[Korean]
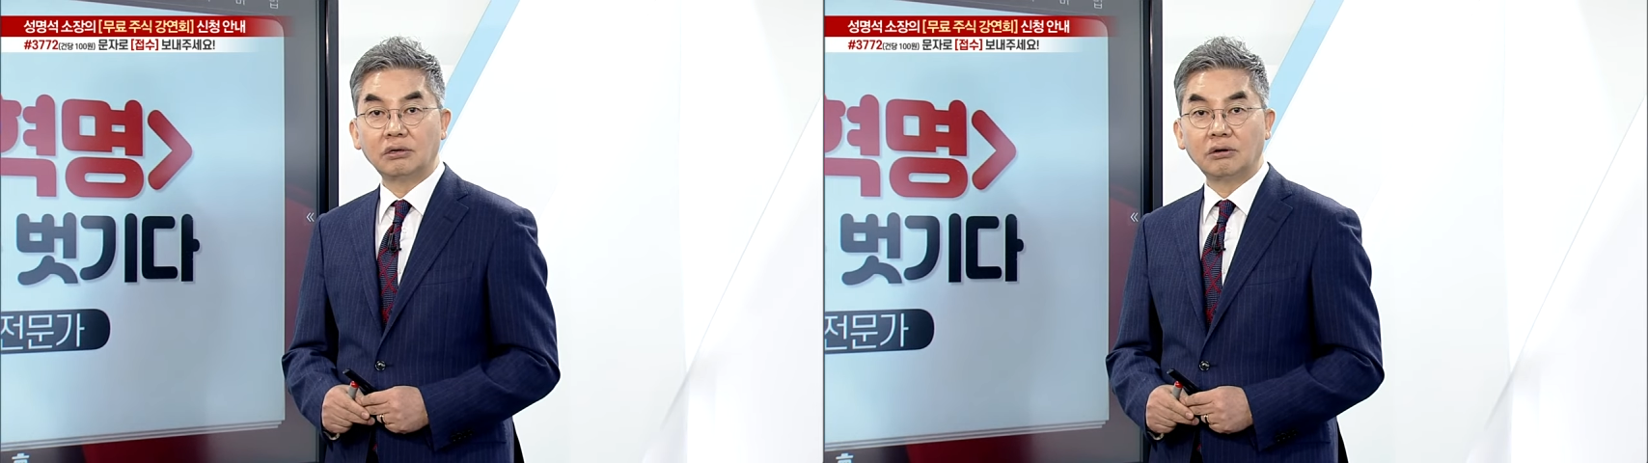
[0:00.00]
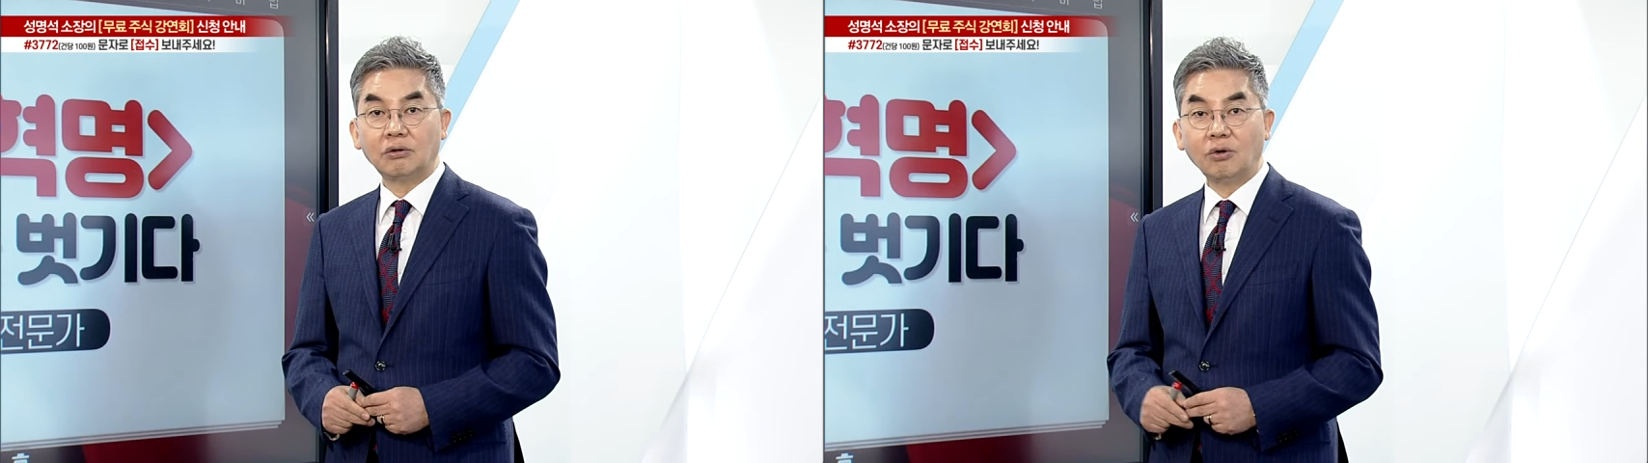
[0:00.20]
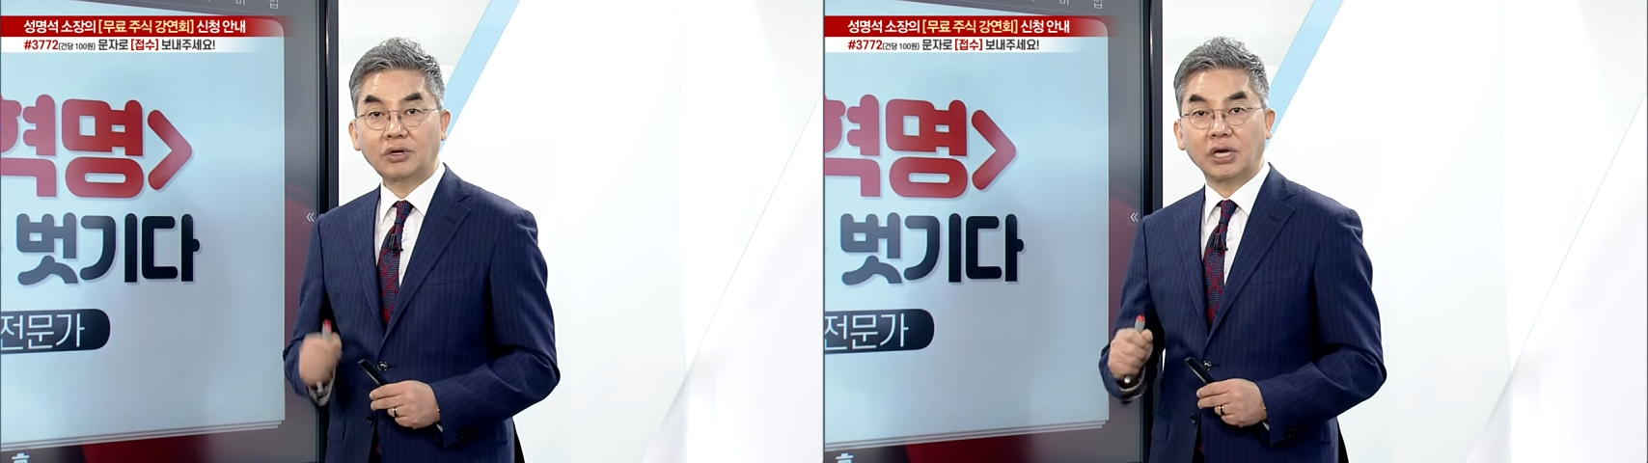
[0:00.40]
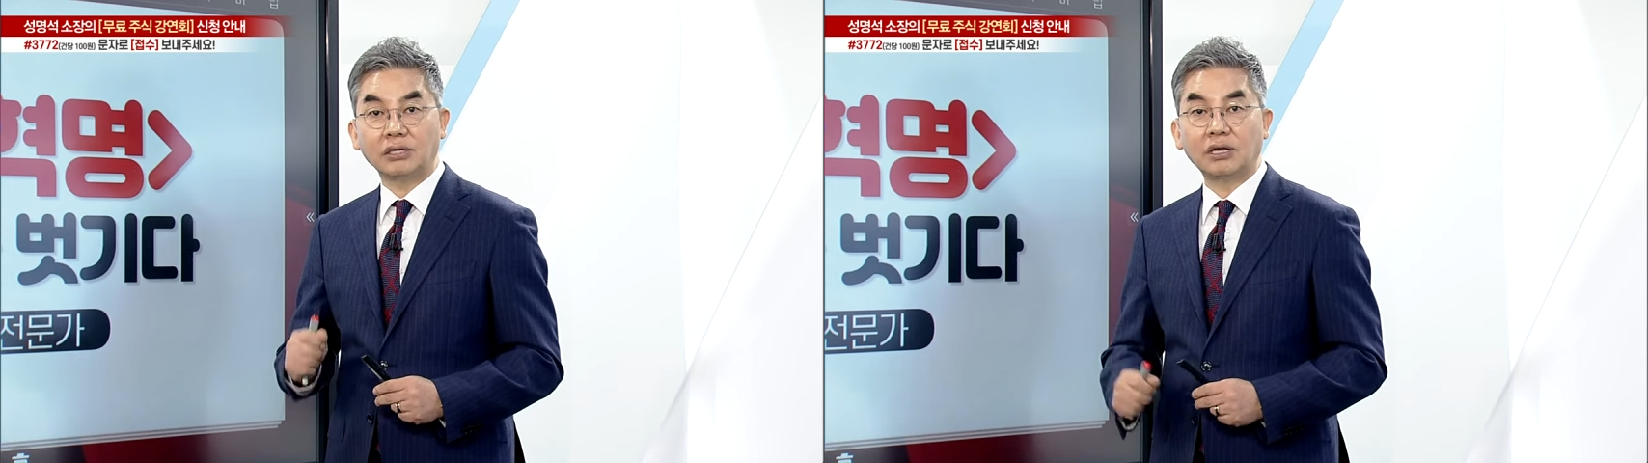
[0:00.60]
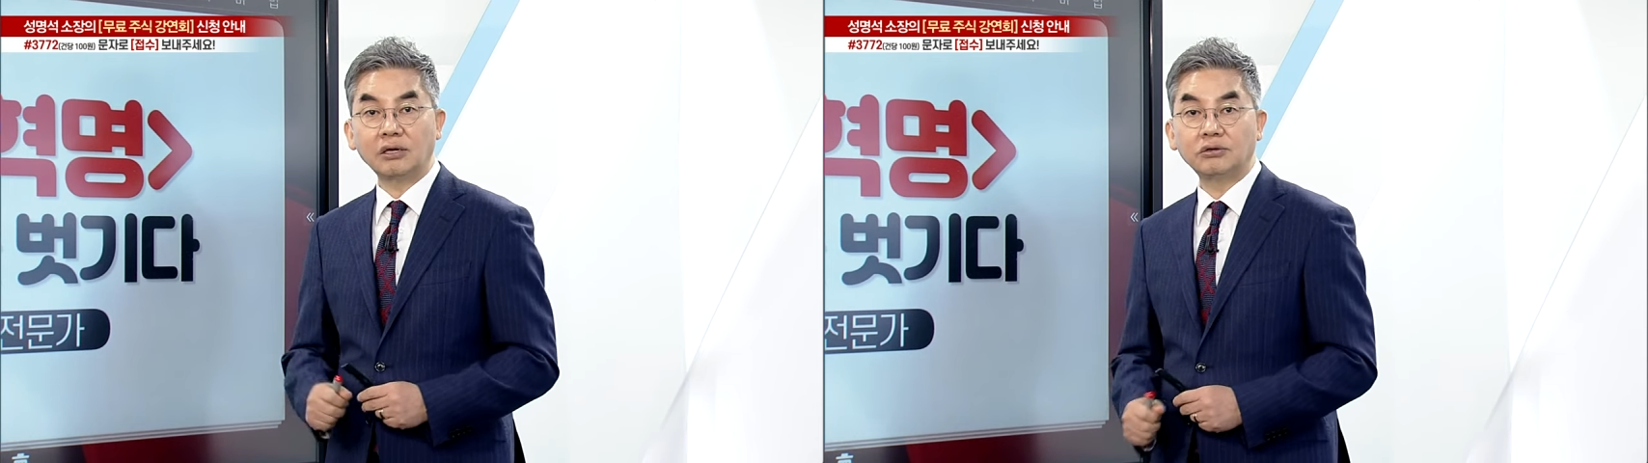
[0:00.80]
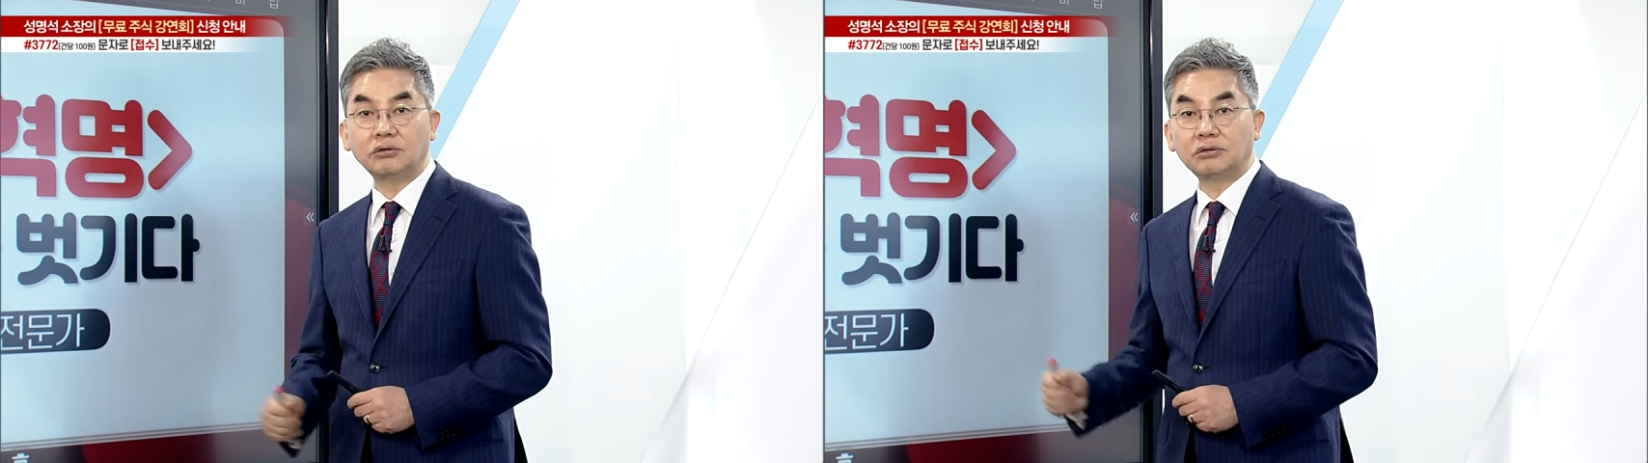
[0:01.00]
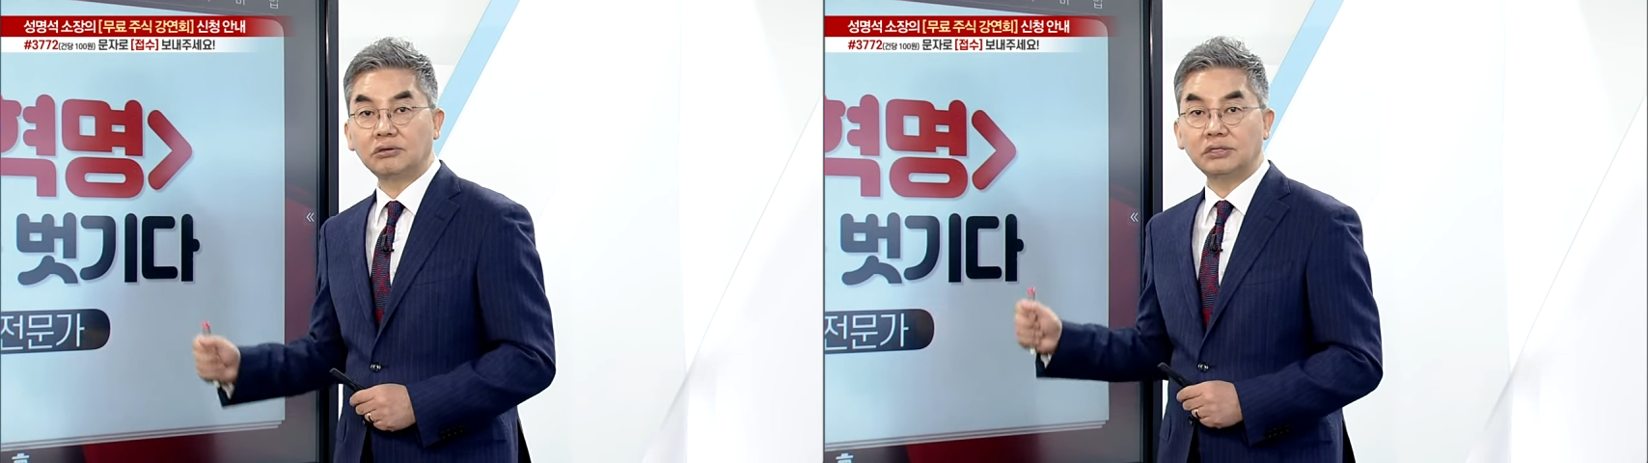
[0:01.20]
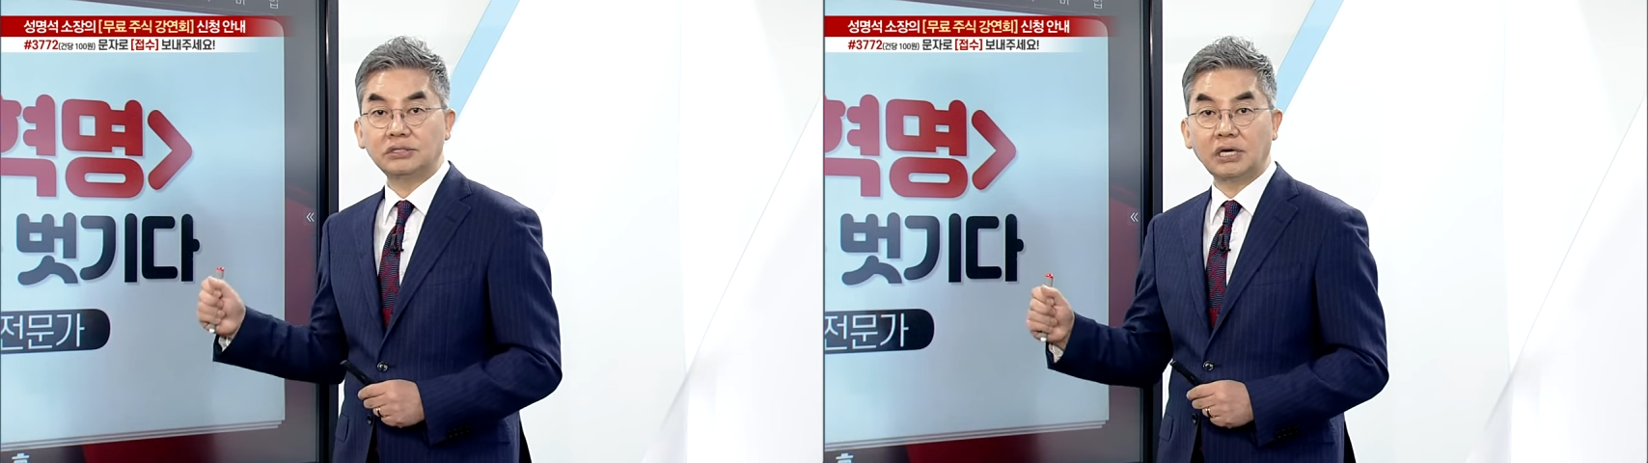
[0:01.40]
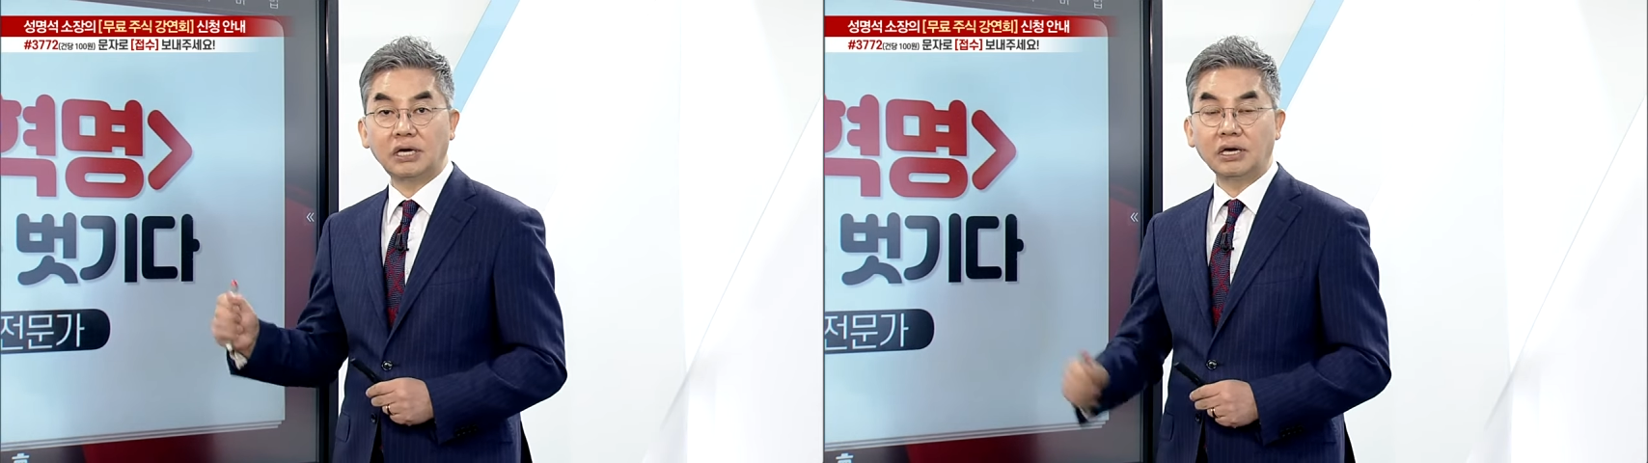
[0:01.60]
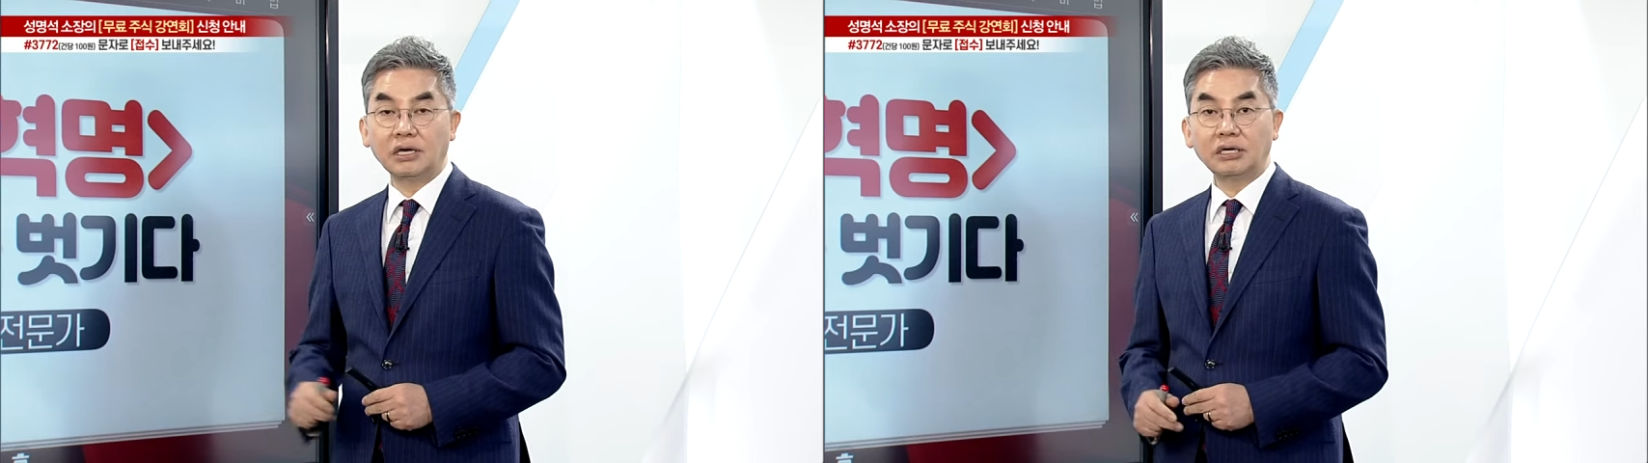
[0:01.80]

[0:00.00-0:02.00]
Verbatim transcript: 오케이, 땡큐. 그러고 이제